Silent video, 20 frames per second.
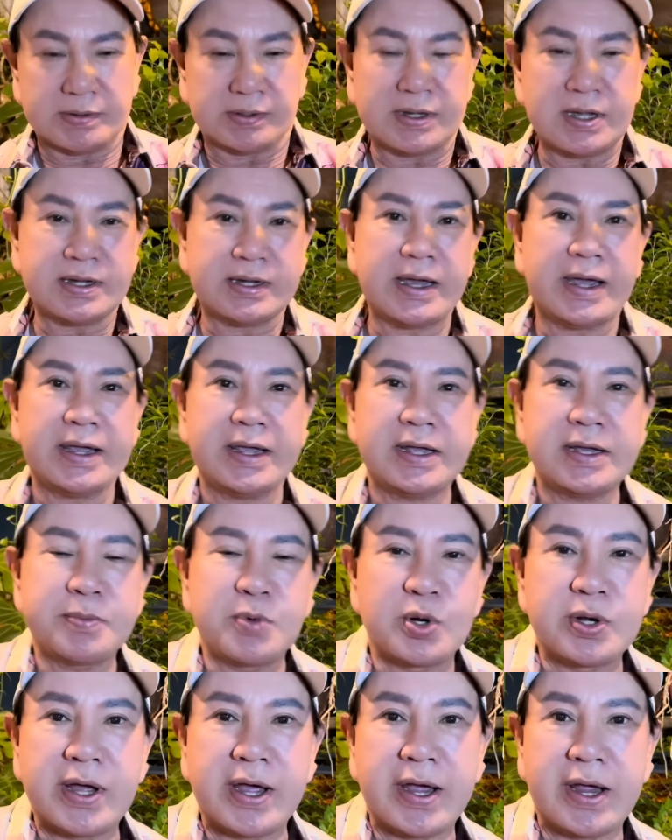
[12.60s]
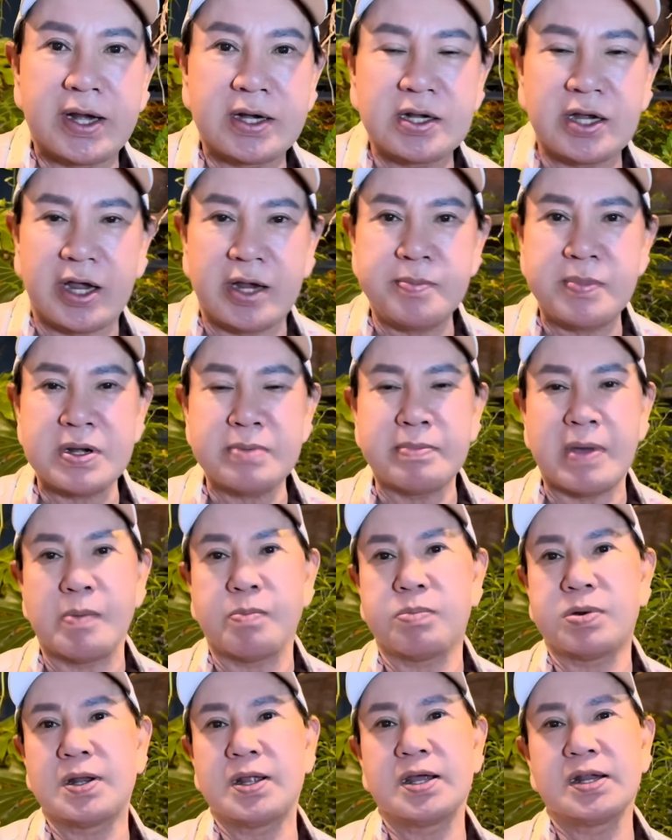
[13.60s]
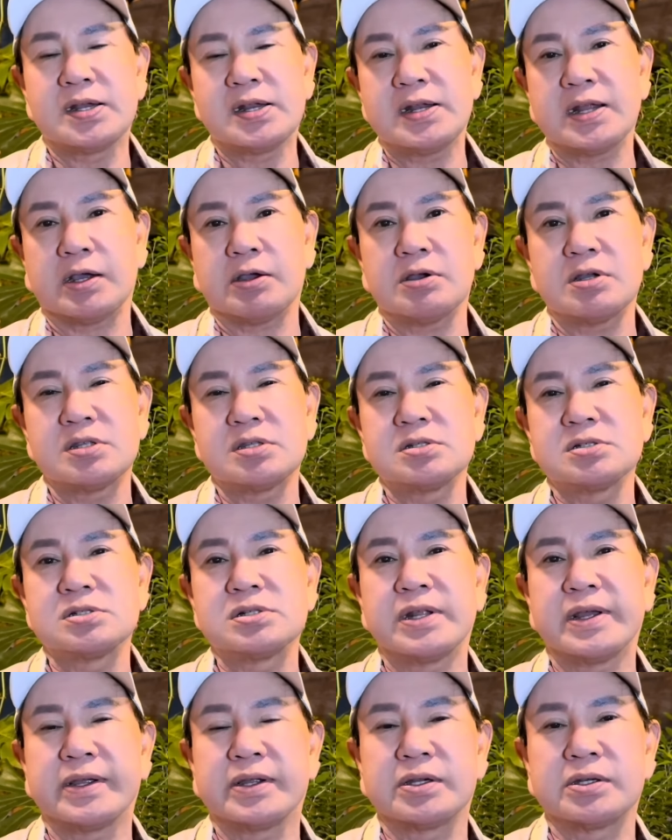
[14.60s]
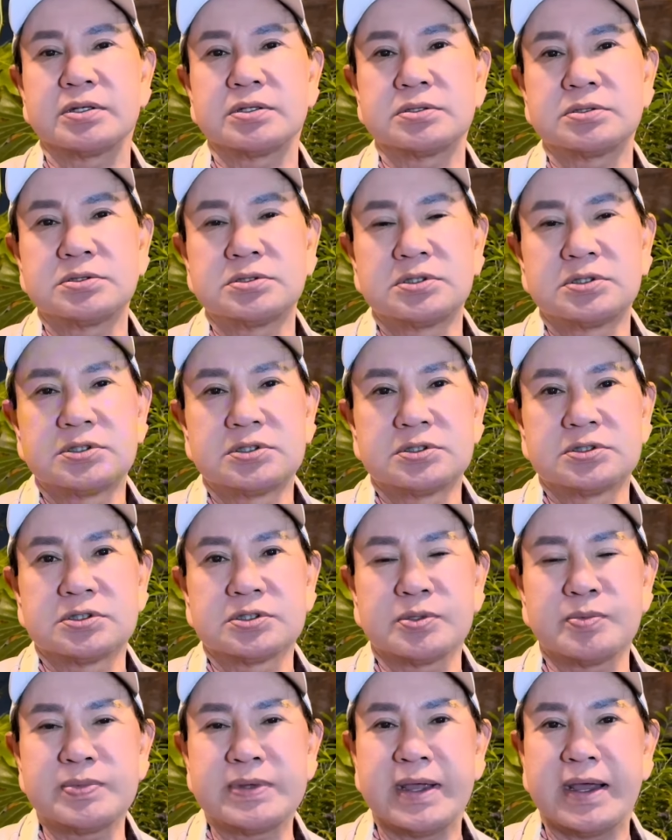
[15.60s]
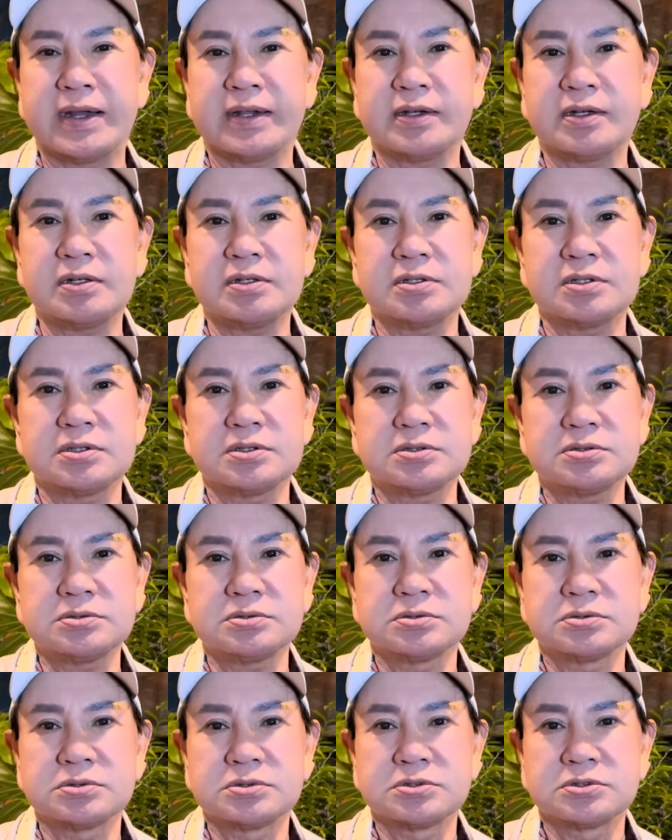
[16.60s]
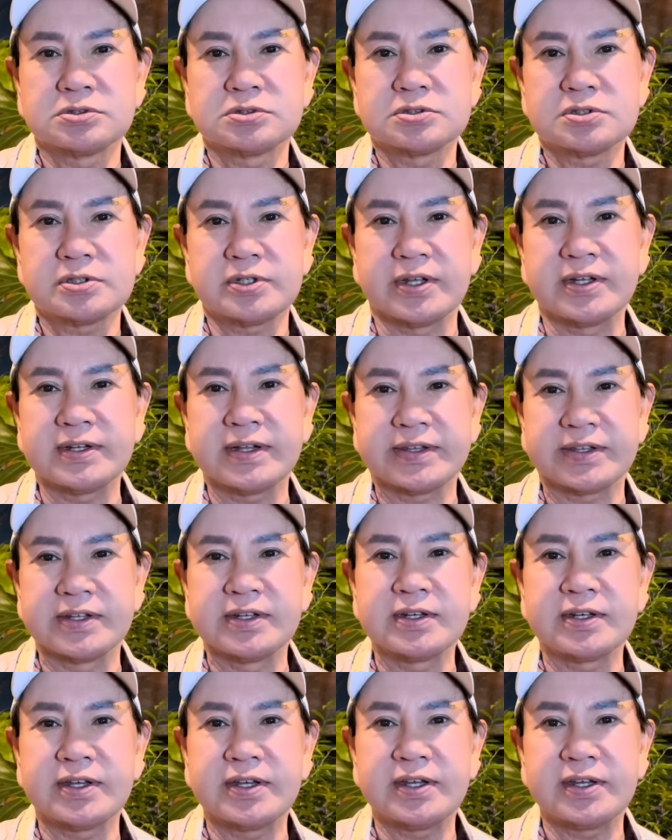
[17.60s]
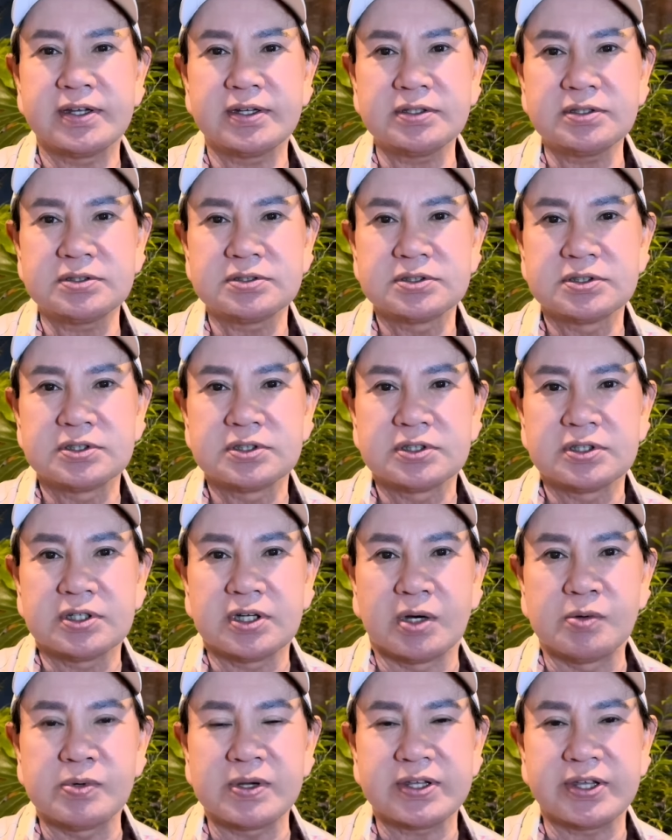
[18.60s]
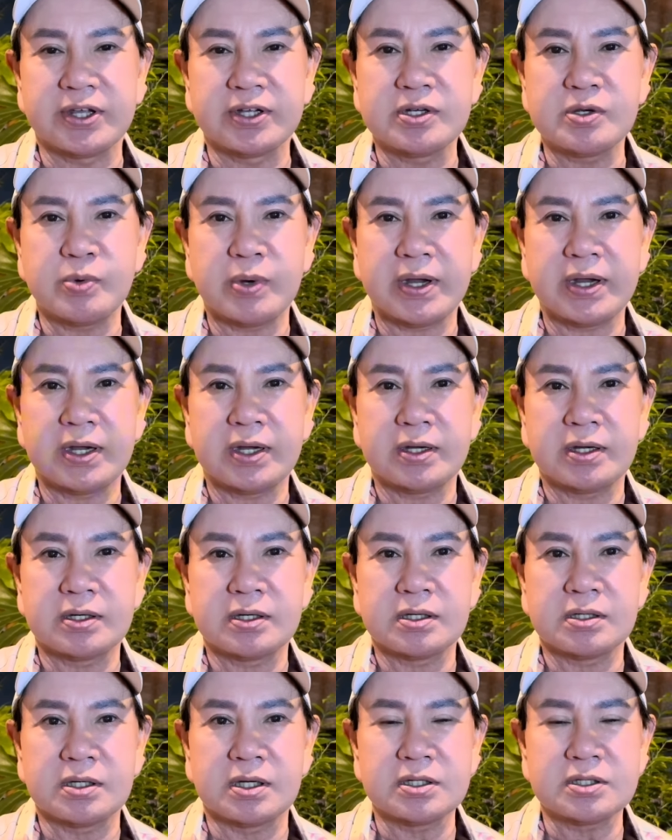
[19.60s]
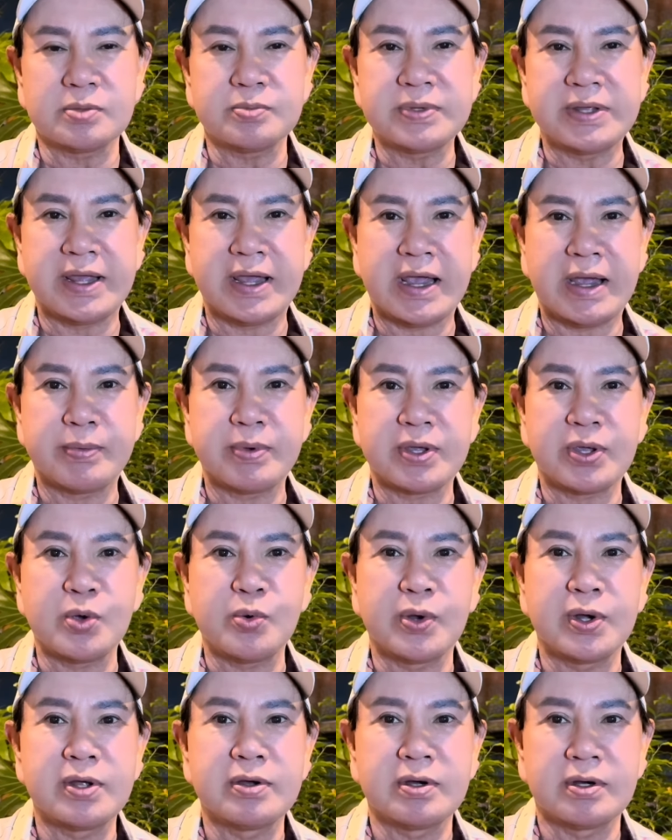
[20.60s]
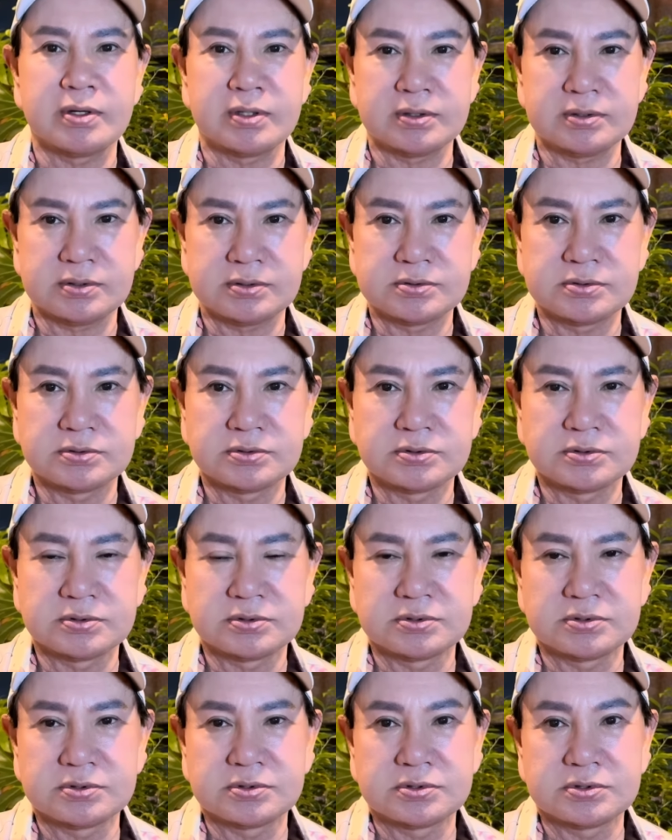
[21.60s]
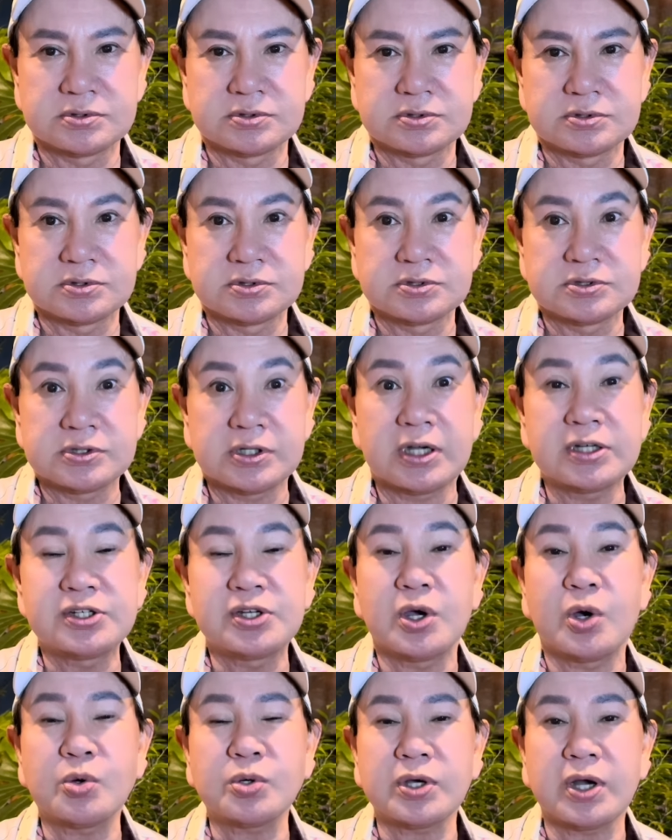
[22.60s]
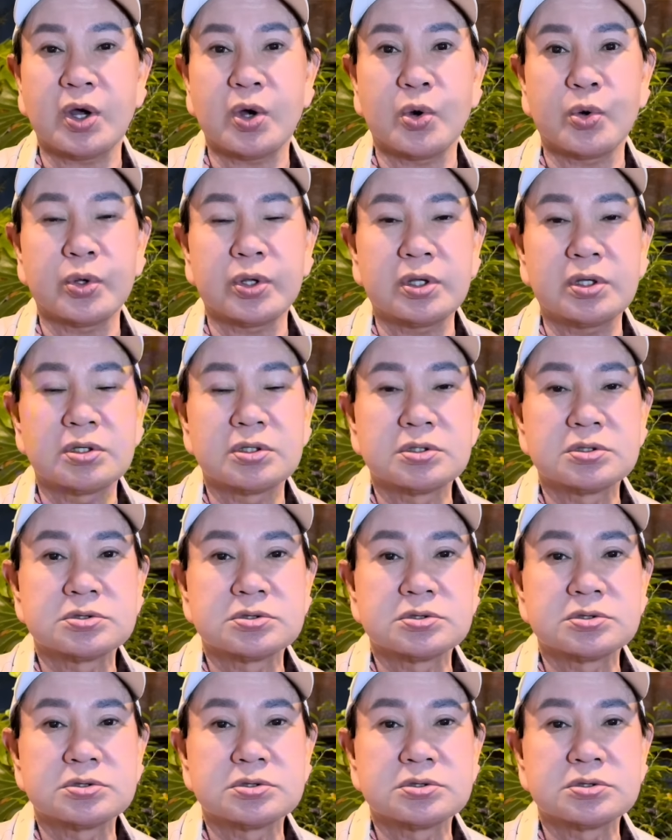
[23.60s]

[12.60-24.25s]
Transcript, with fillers: cái cây bồ đề nó hãy nó mọc lên nó là coi như là trong nhà nó có chuyện này chuyện kia không có chuyện ở ngoài à, ở trong nhà mà vô ngoài đường cái cây họ anh nhổ à anh nhổ rồi